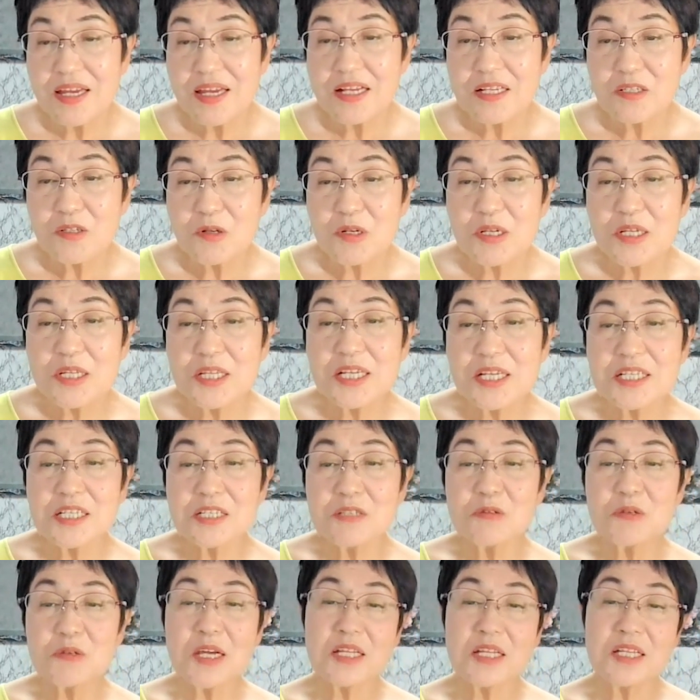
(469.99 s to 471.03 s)
それで
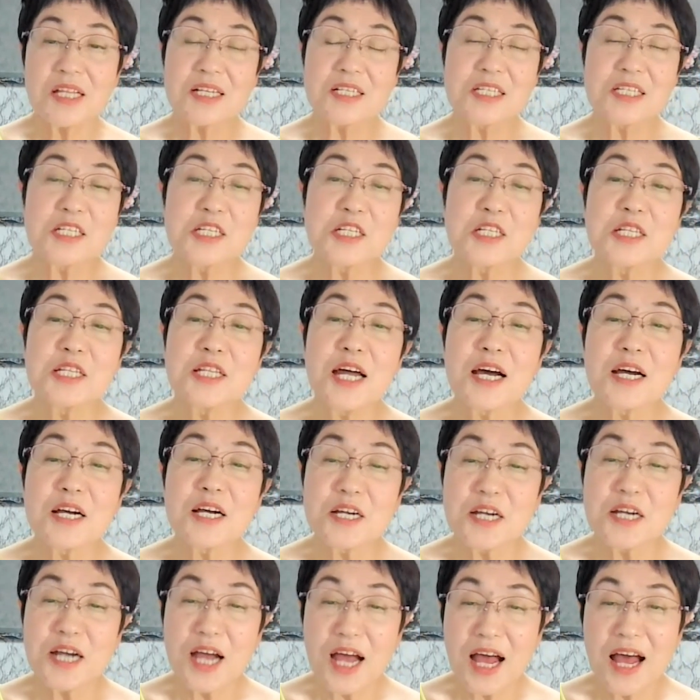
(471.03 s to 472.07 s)
受けた診
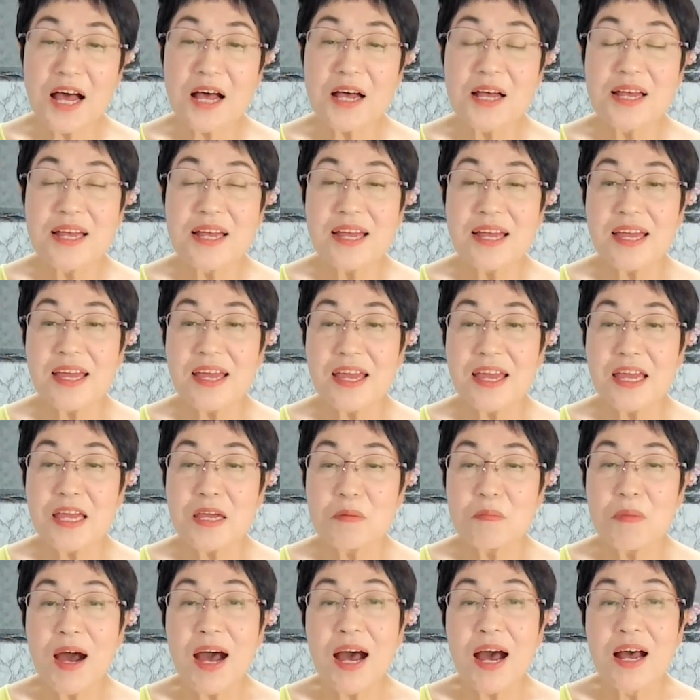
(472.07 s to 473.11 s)
断が、えー、
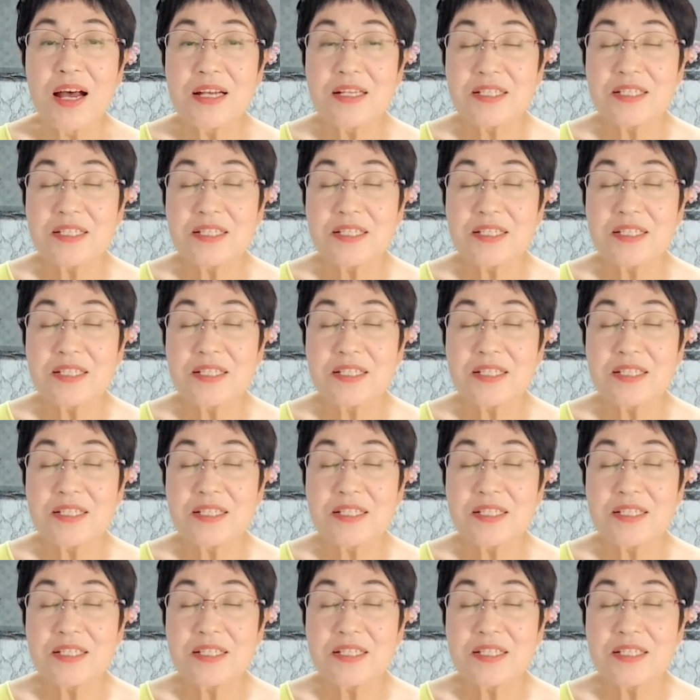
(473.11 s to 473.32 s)
まあ、